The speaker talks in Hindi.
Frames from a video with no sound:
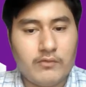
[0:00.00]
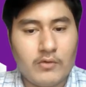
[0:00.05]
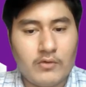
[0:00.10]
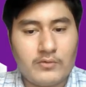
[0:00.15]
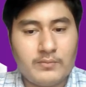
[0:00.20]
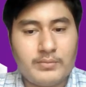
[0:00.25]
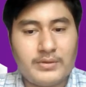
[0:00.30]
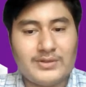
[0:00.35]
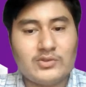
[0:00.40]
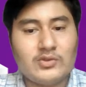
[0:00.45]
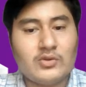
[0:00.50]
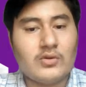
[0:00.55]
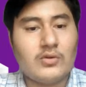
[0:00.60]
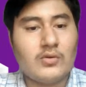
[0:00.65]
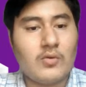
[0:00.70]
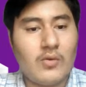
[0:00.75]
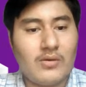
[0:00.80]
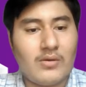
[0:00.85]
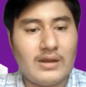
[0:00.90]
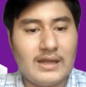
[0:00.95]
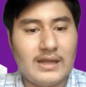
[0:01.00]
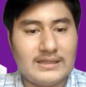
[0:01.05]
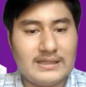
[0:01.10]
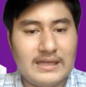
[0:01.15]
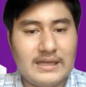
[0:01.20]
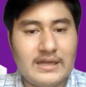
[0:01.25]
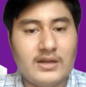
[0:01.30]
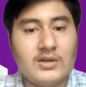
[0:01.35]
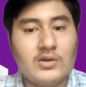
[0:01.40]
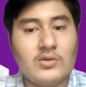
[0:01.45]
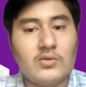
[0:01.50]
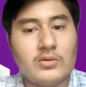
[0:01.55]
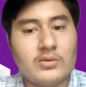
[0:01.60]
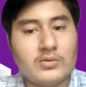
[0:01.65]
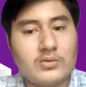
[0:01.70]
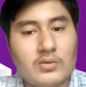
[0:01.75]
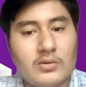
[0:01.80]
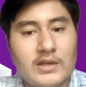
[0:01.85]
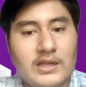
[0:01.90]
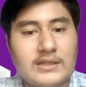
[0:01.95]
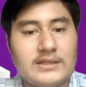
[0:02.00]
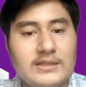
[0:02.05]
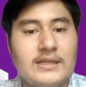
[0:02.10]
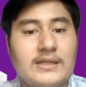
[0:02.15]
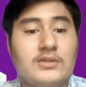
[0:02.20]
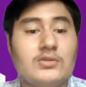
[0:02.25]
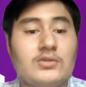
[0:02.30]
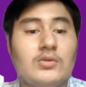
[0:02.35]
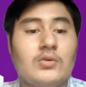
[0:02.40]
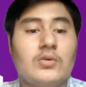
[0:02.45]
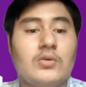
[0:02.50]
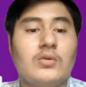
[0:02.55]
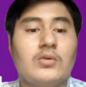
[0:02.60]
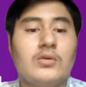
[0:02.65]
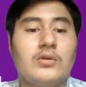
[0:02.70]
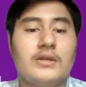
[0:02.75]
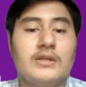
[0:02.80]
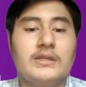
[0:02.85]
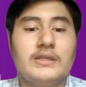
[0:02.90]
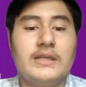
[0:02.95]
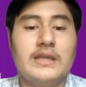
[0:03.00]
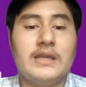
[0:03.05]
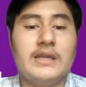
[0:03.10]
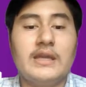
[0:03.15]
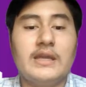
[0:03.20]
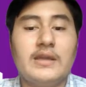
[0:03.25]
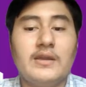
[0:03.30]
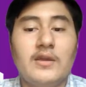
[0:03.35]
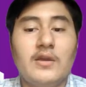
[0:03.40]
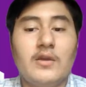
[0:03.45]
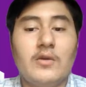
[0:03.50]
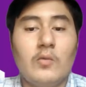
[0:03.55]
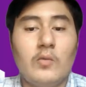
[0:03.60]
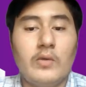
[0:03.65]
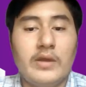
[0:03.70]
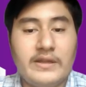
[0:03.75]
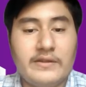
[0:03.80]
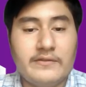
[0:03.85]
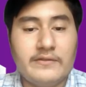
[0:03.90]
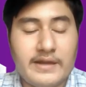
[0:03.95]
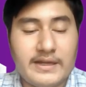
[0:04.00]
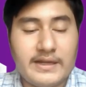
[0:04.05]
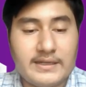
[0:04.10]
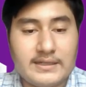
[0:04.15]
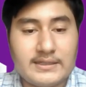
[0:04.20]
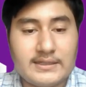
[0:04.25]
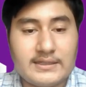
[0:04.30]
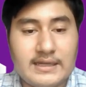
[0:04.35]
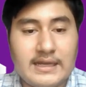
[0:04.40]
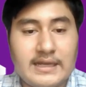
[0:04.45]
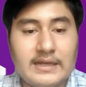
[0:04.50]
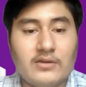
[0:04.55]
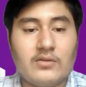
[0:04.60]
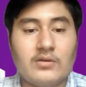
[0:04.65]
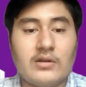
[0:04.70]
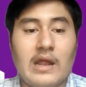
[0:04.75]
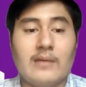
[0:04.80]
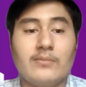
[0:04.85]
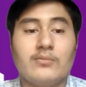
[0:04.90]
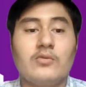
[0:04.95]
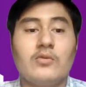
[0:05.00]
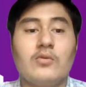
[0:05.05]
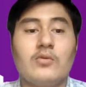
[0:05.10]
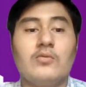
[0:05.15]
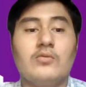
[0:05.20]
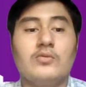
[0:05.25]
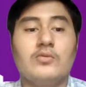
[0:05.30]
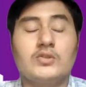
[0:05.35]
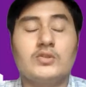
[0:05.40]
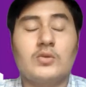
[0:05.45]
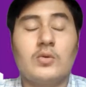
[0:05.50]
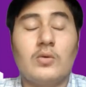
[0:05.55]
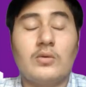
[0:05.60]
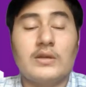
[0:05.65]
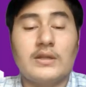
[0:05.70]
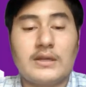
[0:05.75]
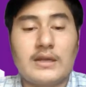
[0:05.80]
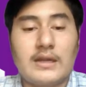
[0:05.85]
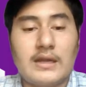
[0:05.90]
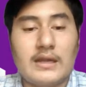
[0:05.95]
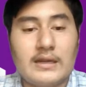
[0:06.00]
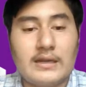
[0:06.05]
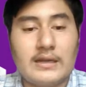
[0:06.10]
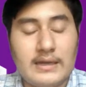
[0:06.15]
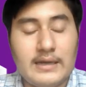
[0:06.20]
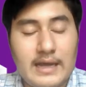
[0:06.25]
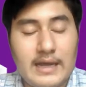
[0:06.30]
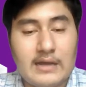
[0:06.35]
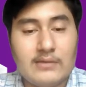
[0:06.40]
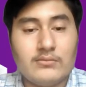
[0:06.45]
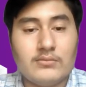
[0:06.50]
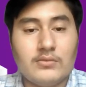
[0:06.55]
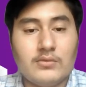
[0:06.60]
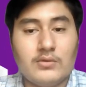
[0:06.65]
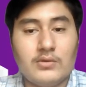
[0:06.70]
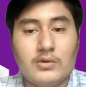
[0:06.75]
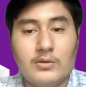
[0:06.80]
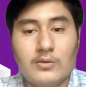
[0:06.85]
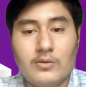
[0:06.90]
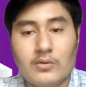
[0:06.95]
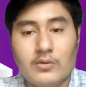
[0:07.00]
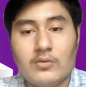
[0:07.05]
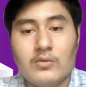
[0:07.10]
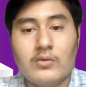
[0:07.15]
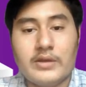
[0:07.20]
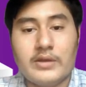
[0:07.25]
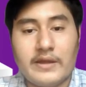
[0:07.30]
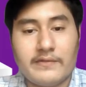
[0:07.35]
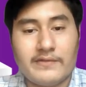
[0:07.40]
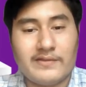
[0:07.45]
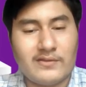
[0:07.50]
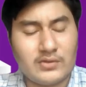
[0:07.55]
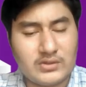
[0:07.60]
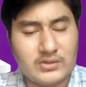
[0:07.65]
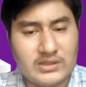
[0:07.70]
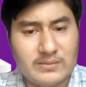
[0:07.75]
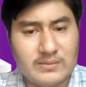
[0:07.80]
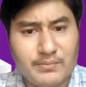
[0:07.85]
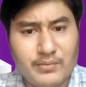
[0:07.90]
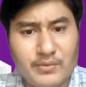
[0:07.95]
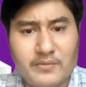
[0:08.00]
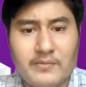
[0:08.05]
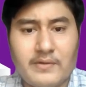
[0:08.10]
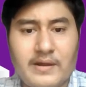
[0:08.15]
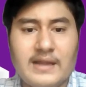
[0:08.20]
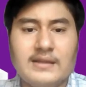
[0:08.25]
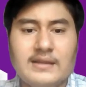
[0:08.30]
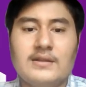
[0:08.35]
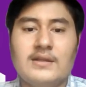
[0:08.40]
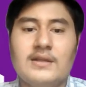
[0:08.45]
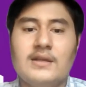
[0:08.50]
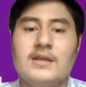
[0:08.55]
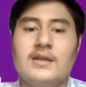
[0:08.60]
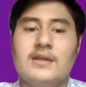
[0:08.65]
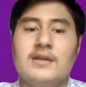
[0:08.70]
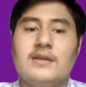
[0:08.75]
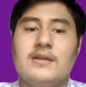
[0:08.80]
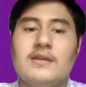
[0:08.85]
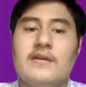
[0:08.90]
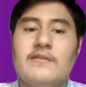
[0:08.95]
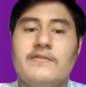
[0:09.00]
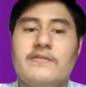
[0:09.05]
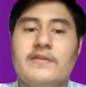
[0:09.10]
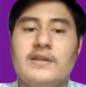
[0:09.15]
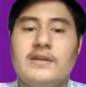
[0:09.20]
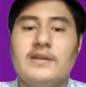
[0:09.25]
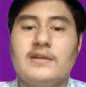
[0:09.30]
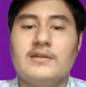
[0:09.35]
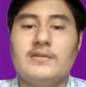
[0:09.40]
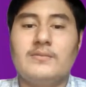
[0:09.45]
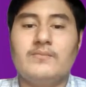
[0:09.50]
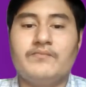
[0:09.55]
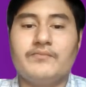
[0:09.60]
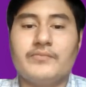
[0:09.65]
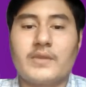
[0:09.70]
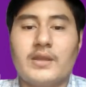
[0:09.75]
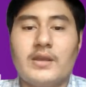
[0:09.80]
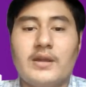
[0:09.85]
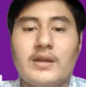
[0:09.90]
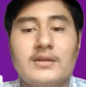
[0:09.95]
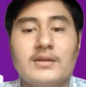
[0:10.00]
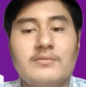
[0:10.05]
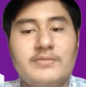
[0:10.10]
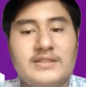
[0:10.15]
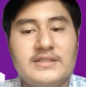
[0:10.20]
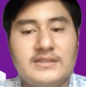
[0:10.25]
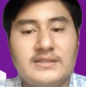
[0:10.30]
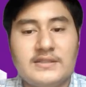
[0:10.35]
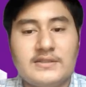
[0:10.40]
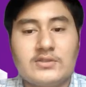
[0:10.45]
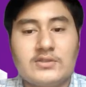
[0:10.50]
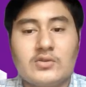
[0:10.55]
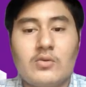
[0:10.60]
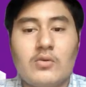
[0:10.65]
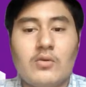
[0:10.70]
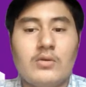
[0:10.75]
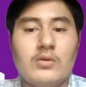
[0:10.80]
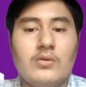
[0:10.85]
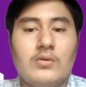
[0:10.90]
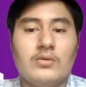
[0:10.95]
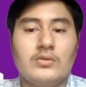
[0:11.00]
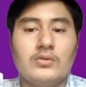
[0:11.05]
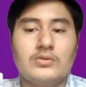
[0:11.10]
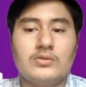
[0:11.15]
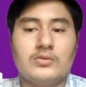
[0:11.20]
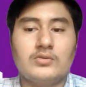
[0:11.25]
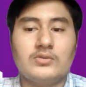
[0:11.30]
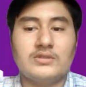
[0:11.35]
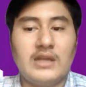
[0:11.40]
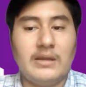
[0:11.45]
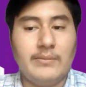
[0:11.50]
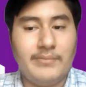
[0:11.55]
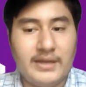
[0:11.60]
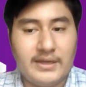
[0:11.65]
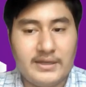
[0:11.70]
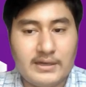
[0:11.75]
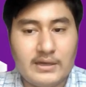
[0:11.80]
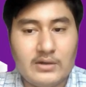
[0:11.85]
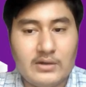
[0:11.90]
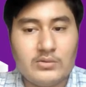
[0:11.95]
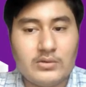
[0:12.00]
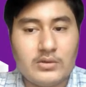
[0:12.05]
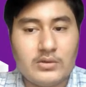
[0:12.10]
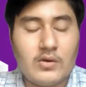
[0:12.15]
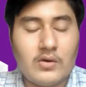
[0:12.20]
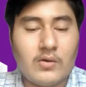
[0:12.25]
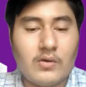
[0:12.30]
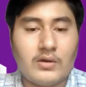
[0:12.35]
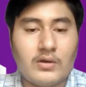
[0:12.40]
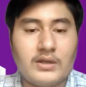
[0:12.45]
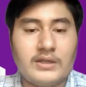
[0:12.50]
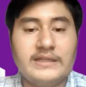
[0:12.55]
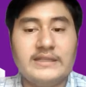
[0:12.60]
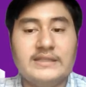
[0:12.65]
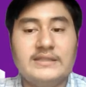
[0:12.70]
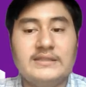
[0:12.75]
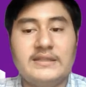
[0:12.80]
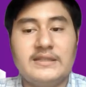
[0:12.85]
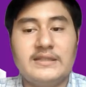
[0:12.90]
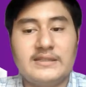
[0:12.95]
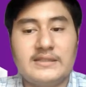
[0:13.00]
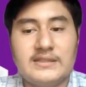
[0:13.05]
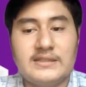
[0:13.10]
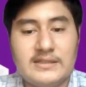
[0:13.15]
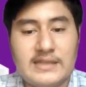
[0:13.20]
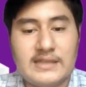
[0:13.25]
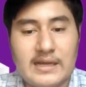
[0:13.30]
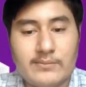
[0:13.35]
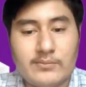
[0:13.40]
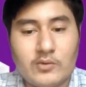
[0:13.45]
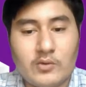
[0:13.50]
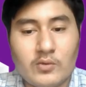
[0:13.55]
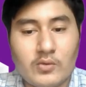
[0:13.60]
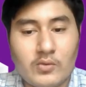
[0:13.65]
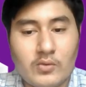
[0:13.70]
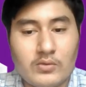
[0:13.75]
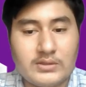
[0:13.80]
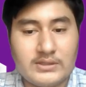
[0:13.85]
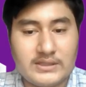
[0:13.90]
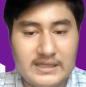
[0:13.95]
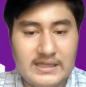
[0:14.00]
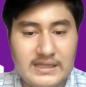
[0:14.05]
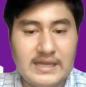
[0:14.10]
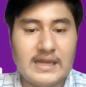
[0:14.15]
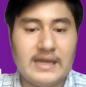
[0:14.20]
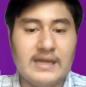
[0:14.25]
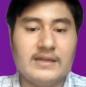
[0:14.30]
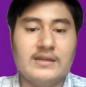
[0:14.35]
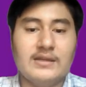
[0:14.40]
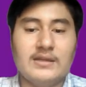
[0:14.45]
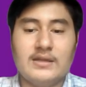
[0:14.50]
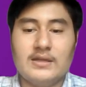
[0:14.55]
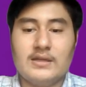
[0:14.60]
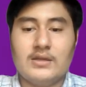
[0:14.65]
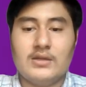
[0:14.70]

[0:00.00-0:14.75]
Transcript: फ़ोन पर जो कॉल आता है अननोन कॉल आता है तो ये वेरीफाई करता है और आपको उस कॉलर का नाम लोगो या फिर उसकी प्रोफाइल या फिर अगर बिज़नेस कॉल हो तो उसका बैकग्राउंड और किस रीज़न से आपको कॉल किया है